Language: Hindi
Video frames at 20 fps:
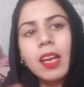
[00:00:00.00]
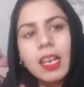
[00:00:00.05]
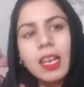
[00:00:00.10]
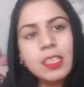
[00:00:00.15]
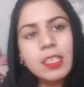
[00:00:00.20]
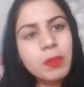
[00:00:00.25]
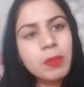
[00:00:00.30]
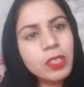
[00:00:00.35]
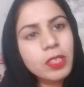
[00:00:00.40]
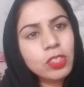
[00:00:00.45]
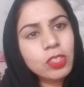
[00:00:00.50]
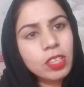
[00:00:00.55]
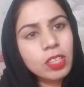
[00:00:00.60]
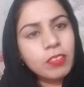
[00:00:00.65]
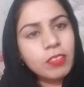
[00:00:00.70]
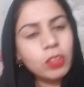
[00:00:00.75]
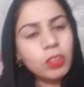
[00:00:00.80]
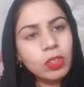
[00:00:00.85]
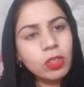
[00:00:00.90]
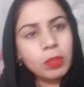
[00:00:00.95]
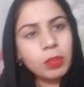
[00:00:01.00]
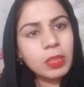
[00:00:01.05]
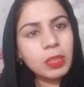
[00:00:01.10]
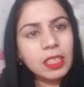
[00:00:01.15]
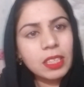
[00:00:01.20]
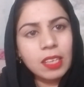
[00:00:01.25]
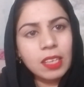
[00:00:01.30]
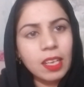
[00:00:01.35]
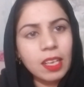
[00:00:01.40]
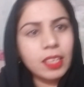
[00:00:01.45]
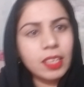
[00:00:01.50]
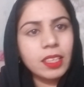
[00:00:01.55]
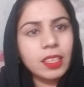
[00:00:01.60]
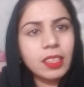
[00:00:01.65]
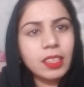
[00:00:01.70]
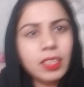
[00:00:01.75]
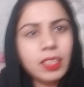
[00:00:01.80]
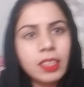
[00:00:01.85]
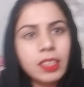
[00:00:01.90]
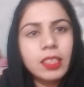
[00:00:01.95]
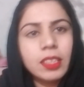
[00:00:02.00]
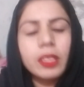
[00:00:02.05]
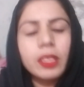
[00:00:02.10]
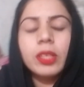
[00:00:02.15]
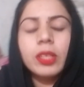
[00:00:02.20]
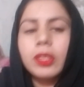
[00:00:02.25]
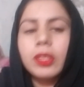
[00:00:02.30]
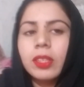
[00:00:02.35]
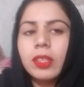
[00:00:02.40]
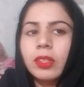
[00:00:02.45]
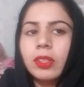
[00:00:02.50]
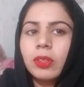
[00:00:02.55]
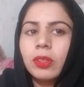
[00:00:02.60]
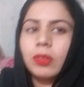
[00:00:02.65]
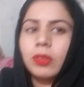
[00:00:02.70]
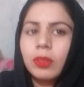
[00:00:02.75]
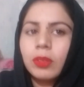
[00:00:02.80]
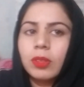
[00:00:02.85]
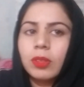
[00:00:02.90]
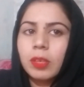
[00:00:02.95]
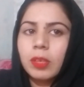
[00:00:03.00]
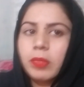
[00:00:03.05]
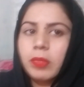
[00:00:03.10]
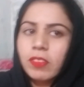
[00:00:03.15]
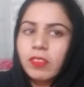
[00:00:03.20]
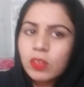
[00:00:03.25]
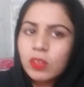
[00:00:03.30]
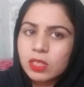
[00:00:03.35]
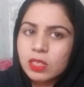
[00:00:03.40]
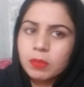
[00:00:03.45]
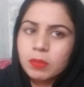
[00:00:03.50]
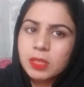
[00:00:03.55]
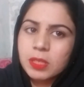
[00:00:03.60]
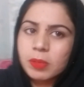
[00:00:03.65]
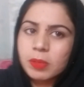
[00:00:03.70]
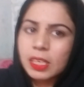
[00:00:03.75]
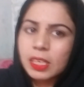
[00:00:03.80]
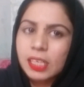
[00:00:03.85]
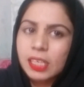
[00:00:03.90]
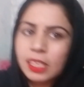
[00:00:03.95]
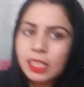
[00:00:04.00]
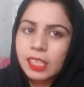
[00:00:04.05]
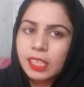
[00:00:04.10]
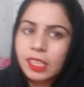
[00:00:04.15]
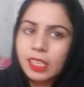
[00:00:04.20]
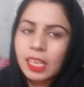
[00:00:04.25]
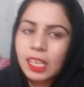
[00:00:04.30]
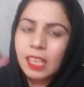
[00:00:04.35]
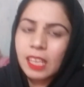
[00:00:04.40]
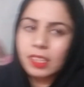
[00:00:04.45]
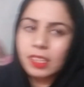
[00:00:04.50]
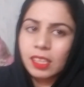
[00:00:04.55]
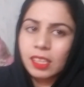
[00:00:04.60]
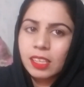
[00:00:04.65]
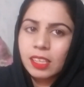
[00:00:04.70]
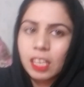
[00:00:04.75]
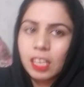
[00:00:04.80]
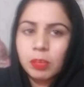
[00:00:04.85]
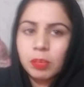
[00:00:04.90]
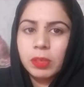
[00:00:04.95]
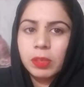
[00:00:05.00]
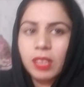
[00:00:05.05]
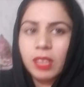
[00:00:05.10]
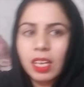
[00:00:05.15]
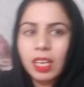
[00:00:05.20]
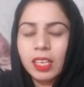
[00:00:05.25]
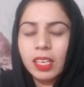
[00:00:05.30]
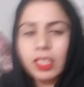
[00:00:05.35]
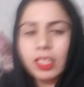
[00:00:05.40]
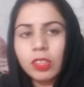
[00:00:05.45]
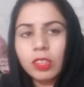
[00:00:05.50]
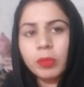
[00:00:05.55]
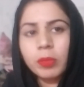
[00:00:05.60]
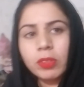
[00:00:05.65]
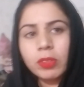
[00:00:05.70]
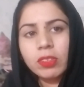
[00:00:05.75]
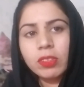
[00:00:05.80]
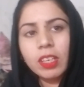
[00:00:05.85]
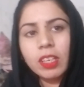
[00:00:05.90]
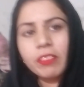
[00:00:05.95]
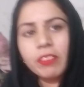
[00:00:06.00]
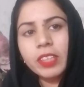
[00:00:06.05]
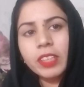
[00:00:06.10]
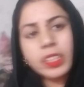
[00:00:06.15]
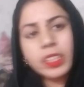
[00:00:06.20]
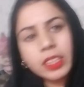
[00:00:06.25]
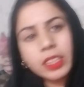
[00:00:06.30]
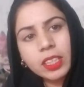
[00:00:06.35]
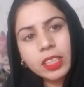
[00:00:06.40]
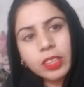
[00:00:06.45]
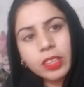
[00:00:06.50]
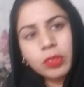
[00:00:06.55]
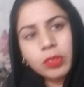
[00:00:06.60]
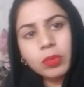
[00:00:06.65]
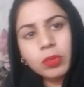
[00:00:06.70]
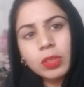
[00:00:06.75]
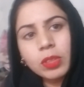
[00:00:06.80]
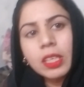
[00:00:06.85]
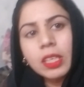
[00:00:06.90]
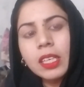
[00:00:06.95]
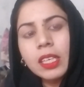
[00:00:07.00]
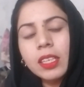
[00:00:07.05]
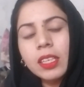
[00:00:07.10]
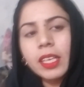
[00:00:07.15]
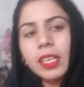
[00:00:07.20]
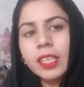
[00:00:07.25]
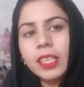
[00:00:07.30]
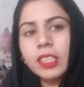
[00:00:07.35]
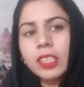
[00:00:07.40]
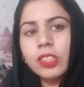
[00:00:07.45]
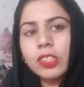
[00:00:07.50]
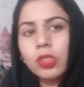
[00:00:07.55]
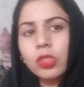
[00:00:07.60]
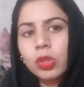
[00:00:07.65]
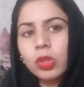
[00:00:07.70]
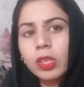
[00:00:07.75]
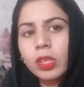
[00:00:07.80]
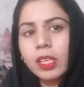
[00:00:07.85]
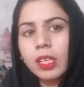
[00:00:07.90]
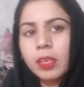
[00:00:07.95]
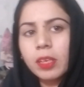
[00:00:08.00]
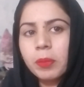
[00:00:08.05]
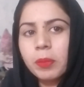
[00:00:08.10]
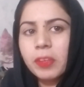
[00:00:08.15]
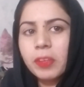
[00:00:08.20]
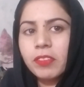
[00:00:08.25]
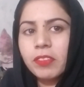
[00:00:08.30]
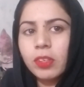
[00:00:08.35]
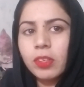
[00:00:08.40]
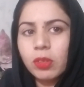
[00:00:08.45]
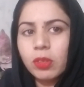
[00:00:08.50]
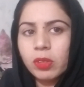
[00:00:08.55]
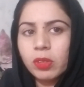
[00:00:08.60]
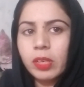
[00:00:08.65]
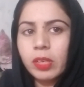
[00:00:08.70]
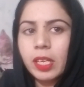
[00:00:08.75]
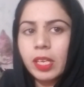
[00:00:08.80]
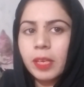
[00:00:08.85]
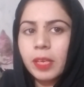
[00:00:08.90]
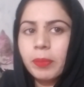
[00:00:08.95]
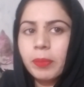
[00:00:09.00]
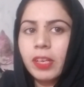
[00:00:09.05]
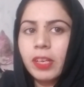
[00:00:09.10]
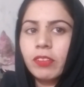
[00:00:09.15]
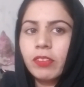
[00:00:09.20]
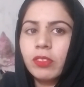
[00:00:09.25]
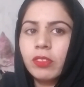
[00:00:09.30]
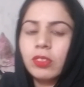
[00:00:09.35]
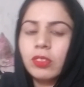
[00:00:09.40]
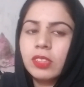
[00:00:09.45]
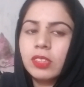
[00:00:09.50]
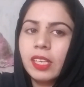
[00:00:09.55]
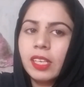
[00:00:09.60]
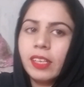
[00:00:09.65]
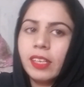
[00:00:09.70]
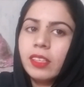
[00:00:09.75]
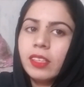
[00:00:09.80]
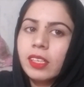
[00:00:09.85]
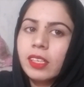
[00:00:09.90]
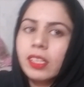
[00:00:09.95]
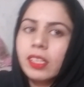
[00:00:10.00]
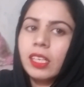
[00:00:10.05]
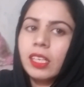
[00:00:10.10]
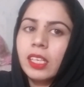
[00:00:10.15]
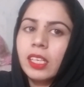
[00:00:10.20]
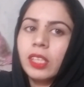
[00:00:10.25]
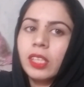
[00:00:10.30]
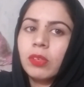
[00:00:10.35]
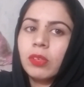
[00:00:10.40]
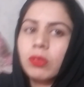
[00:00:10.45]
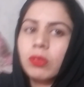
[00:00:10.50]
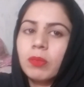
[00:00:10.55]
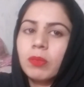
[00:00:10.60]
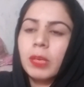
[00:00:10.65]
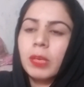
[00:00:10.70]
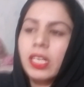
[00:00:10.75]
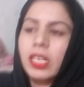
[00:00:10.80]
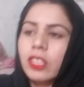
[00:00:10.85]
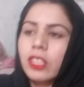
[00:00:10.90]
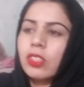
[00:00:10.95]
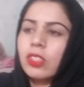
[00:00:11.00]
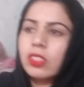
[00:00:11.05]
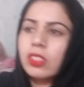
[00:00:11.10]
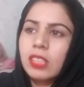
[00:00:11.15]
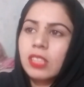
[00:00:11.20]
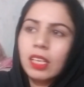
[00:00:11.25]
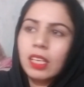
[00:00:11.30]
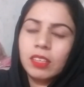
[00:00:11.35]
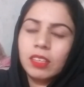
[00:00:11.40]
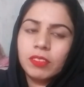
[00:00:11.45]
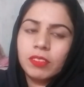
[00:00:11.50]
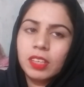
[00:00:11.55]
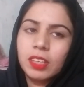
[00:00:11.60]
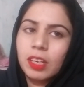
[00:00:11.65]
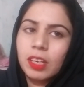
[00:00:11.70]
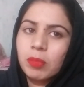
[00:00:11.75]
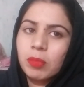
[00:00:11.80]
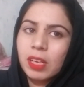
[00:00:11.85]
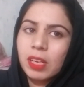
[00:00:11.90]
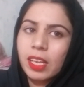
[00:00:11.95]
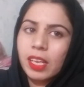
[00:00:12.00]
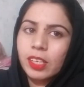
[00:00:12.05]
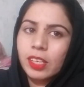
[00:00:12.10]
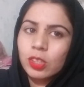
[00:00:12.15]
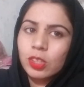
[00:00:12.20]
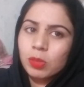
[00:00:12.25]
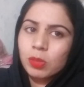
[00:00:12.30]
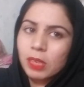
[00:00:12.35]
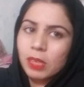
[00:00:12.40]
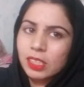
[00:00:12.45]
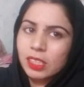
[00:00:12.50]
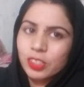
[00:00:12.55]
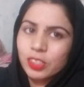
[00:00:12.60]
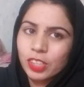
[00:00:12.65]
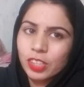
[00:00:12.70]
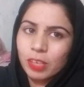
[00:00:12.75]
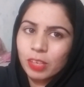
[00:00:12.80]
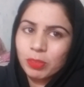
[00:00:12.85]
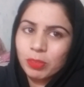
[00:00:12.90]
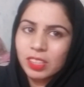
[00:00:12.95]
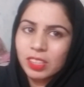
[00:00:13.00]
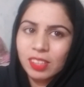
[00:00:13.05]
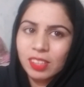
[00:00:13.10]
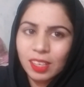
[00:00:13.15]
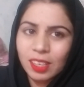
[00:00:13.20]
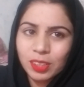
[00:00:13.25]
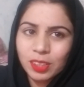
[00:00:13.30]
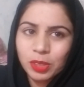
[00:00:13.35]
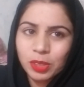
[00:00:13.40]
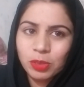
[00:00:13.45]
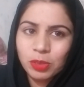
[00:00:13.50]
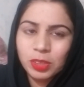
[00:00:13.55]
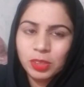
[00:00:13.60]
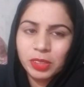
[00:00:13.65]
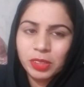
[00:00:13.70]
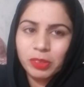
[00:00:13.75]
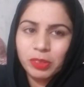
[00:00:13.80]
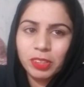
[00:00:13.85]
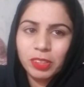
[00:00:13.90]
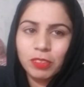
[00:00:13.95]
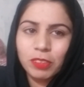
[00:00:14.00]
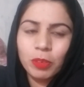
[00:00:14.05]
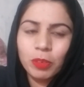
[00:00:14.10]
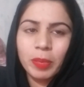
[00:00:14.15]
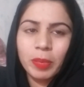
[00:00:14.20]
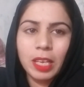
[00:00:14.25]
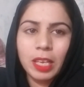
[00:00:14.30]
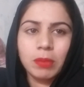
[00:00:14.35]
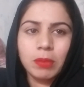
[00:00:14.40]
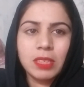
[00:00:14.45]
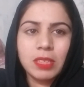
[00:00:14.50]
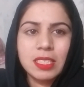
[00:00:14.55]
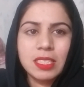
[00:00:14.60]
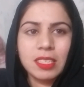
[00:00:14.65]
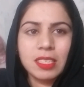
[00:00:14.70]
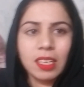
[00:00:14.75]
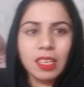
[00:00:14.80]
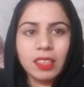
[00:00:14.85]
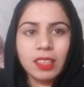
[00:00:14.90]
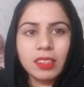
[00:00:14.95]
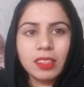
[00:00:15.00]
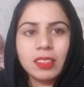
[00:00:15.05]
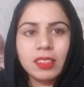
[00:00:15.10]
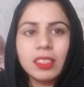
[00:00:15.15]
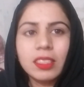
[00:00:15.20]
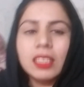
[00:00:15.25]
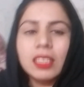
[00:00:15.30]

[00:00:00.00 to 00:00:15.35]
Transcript: हस्बैंड जो है वो तो अभी तक आए नहीं हैं तो अभी वो सब्ज़ी भी नहीं लेके आए कि क्या पकाना है तो मैं उनका वेट कर रही हूँ लेकिन जो है मैं ब्लॉग है अपना वो उसका एंड करने लगी हूँ बाकी जो सालन वगैरह बनाएंगे जो बाकी शाम की रात की रूटीन होगी वो मैं आपके साथ